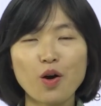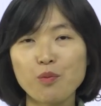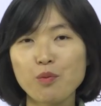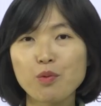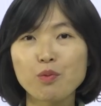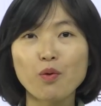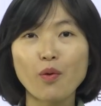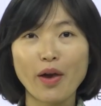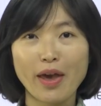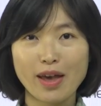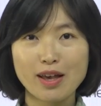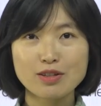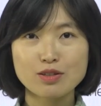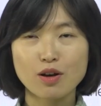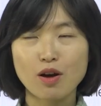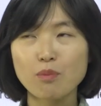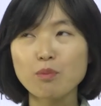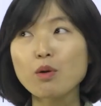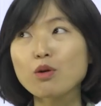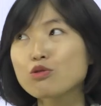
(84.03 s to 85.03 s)
뭐
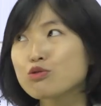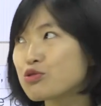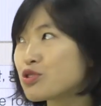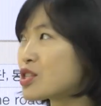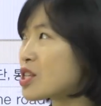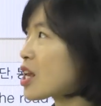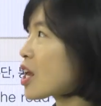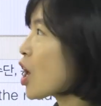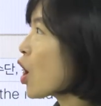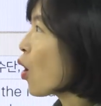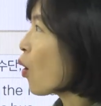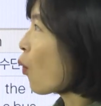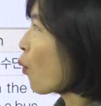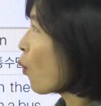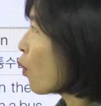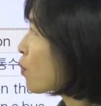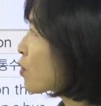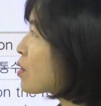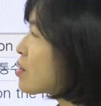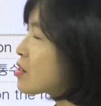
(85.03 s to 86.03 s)
뭐에서 뭐 굳이
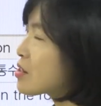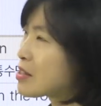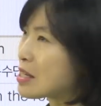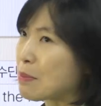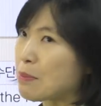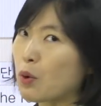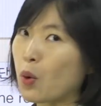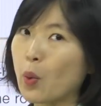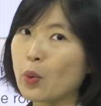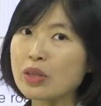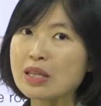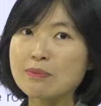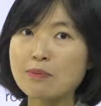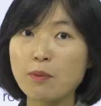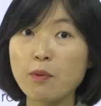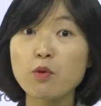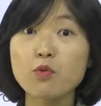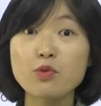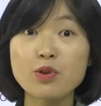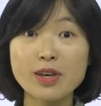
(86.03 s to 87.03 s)
오늘 쓰자면 오늘
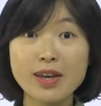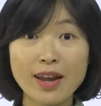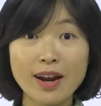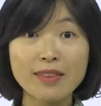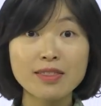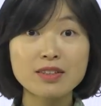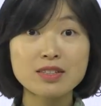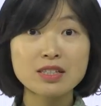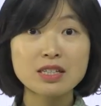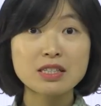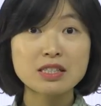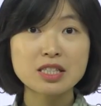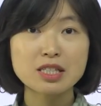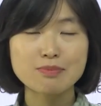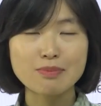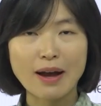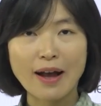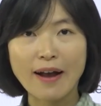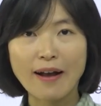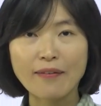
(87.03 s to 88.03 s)
뭐뭐 위에란 뜻이
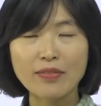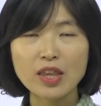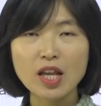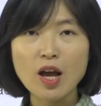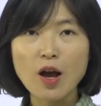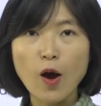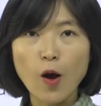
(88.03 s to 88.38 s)
있지만